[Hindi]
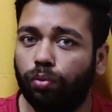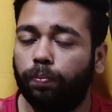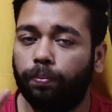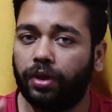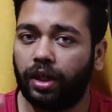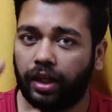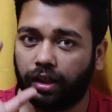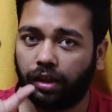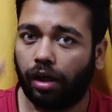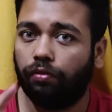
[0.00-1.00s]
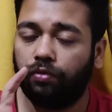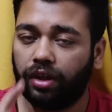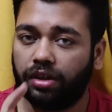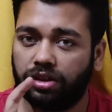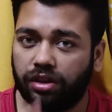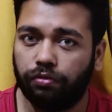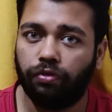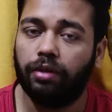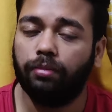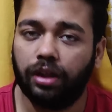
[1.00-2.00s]
ग्रुप पर एक काफी अच्छी
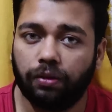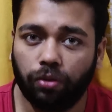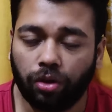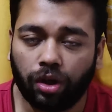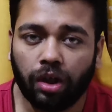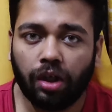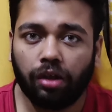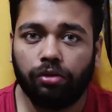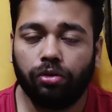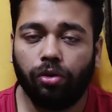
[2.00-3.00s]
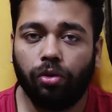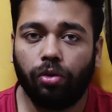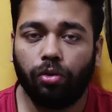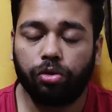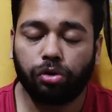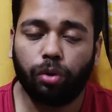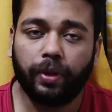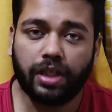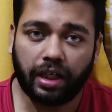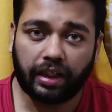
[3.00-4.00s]
फिल्म थी वो तो उसको
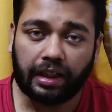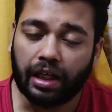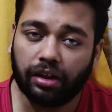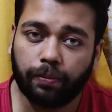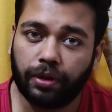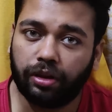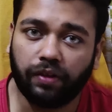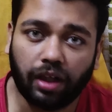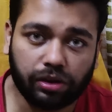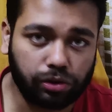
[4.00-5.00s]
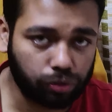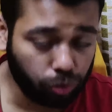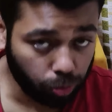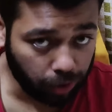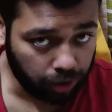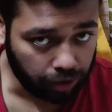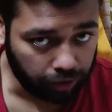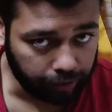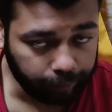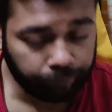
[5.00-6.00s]
भी डायरेक्ट किया था पृथ्वीराज सुकुमारन ने